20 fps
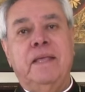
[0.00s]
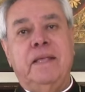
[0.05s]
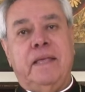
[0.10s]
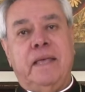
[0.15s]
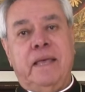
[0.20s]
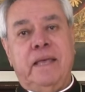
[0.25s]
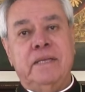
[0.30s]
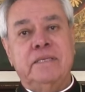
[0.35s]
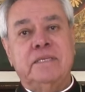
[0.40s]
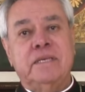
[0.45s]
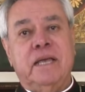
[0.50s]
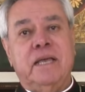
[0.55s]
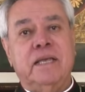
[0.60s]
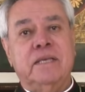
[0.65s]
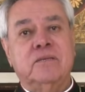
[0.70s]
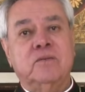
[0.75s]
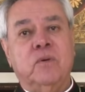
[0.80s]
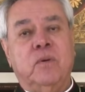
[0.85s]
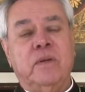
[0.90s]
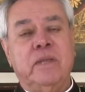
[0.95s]
que ese
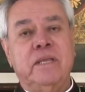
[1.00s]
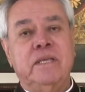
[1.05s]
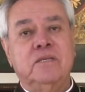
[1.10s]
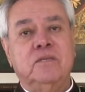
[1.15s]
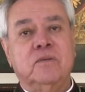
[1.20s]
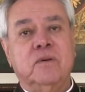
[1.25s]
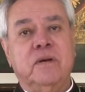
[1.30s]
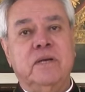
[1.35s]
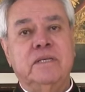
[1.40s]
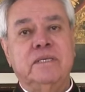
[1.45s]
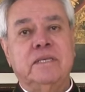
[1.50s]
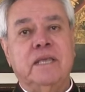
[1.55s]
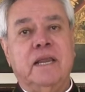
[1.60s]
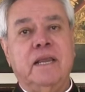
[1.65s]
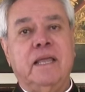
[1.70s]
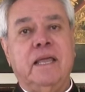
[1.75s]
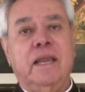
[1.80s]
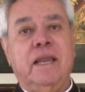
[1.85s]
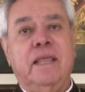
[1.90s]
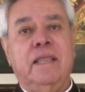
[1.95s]
Jesucristo es
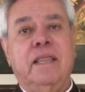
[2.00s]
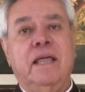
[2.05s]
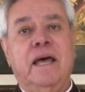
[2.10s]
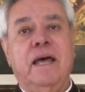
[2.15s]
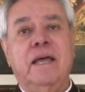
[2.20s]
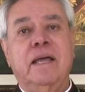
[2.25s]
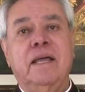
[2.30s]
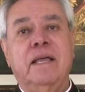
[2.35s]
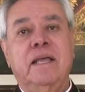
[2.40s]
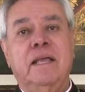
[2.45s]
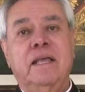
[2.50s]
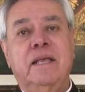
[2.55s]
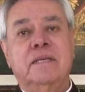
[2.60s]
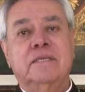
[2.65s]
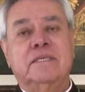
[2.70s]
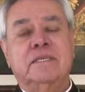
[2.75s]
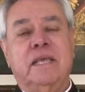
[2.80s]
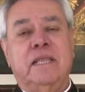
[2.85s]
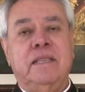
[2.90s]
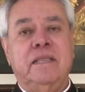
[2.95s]
el que le da
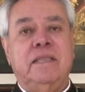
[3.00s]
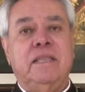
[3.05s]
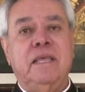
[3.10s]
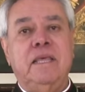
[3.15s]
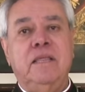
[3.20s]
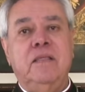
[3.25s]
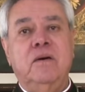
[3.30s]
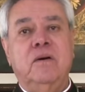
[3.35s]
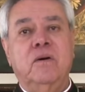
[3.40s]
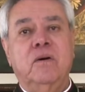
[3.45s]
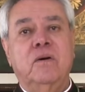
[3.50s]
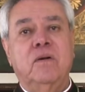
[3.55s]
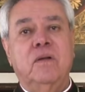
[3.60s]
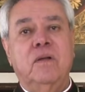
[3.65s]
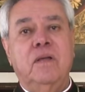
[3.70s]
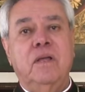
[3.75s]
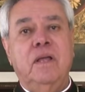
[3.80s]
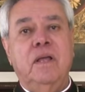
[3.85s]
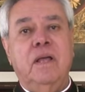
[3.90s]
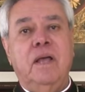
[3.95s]
sentido
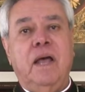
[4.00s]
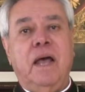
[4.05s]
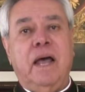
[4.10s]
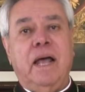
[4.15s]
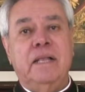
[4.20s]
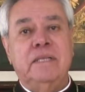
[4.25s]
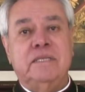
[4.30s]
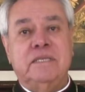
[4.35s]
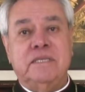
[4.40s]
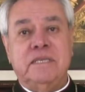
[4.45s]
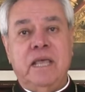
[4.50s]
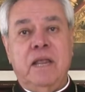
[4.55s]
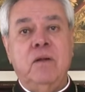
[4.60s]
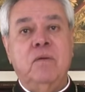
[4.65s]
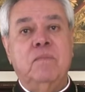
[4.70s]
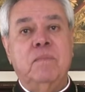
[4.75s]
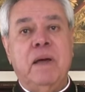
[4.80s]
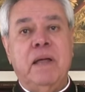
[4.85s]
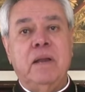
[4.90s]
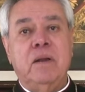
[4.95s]
al ser
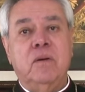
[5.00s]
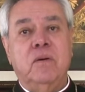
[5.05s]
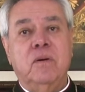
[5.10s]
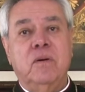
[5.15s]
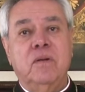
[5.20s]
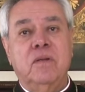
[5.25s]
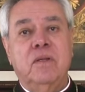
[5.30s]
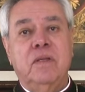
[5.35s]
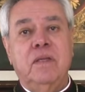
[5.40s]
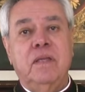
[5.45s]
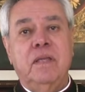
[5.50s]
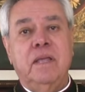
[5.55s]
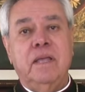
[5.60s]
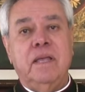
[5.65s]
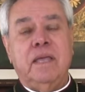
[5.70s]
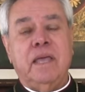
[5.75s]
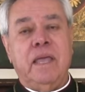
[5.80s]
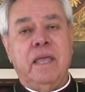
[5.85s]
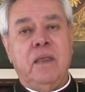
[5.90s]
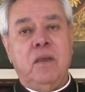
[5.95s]
humano,
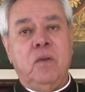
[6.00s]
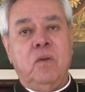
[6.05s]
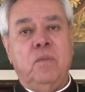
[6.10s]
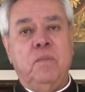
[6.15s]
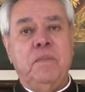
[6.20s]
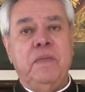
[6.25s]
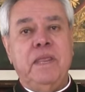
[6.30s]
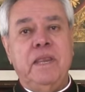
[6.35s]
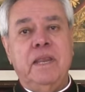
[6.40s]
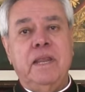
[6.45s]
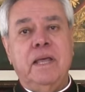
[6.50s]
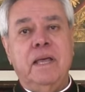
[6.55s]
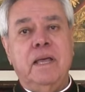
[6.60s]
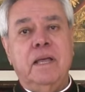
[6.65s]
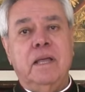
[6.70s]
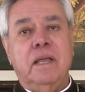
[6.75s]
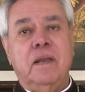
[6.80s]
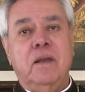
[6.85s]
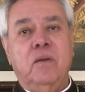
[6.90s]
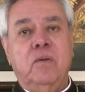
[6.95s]
que ilumina
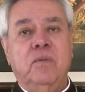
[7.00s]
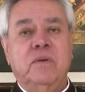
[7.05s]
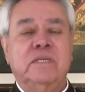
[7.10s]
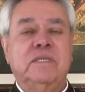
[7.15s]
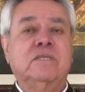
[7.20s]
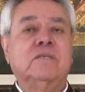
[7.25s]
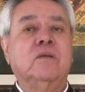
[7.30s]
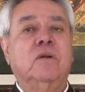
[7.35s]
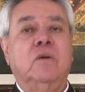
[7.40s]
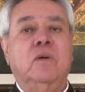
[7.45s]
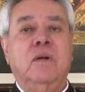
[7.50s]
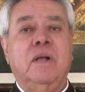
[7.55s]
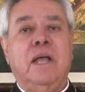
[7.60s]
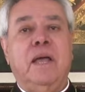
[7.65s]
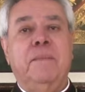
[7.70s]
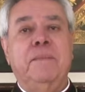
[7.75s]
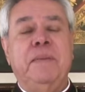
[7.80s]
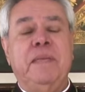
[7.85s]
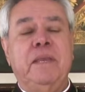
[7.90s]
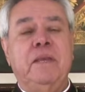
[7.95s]
nuestro
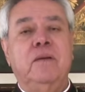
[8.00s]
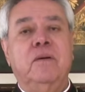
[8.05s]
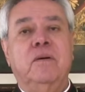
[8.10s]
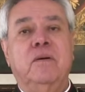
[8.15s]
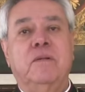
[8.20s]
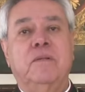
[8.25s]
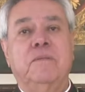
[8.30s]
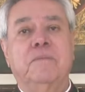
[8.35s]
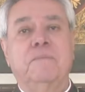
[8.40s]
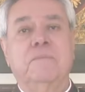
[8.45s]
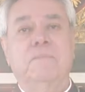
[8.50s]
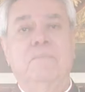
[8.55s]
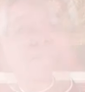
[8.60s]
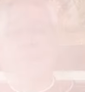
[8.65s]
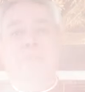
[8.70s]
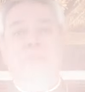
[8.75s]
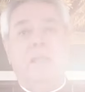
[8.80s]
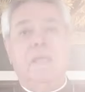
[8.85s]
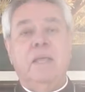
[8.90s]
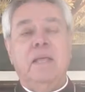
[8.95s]
camino.
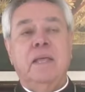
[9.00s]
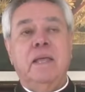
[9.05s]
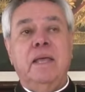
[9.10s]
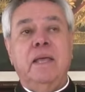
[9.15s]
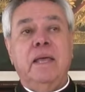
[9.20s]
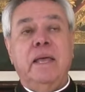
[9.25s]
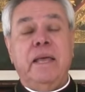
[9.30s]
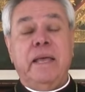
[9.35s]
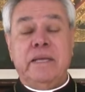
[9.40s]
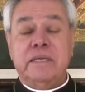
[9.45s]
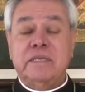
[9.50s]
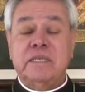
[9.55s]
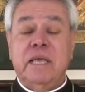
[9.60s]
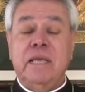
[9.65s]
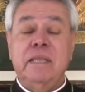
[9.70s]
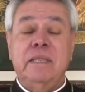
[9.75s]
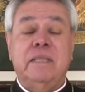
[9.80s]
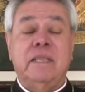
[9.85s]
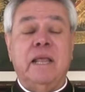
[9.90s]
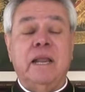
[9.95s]
Ese
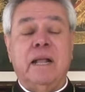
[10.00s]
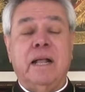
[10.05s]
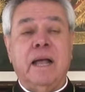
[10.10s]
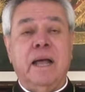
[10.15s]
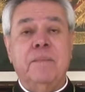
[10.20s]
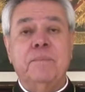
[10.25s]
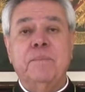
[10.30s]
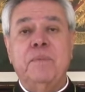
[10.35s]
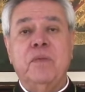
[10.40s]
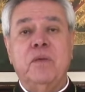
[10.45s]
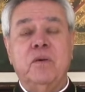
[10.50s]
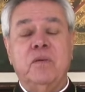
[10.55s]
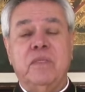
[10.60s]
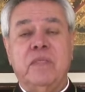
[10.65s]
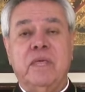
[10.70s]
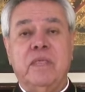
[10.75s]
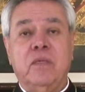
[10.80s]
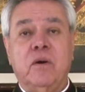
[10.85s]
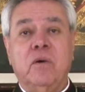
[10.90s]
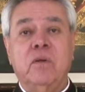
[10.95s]
intercambio
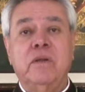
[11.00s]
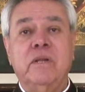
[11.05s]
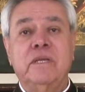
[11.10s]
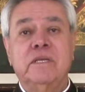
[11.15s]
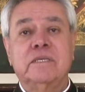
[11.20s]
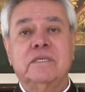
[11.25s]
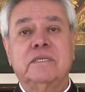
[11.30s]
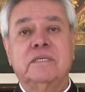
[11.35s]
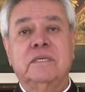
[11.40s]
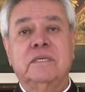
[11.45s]
de dones